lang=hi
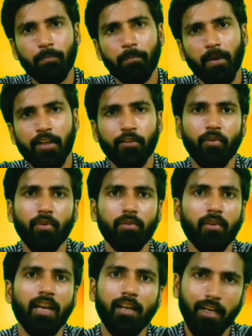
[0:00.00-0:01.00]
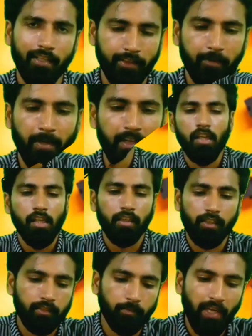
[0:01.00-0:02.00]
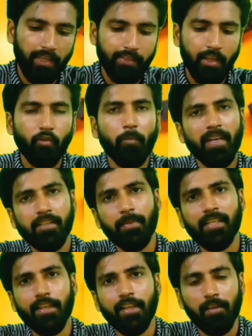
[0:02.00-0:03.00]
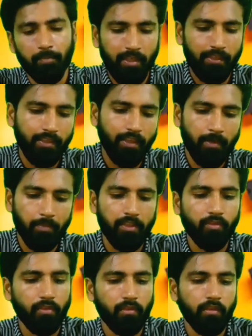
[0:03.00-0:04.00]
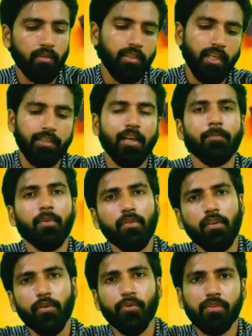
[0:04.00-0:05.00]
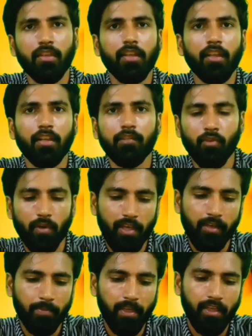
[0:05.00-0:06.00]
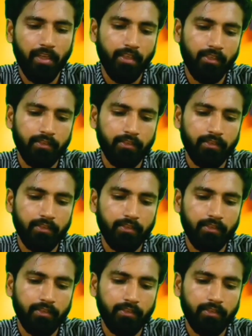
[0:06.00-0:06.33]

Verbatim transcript: 5 करोड़ तो खैर आज तक पेंडिंग है पाकिस्तान को पैसे मिल जाते हैं पाकिस्तान अपनी जो जहाँ जहाँ पे उन्होंने यूज़ करना था वो एक अपने एक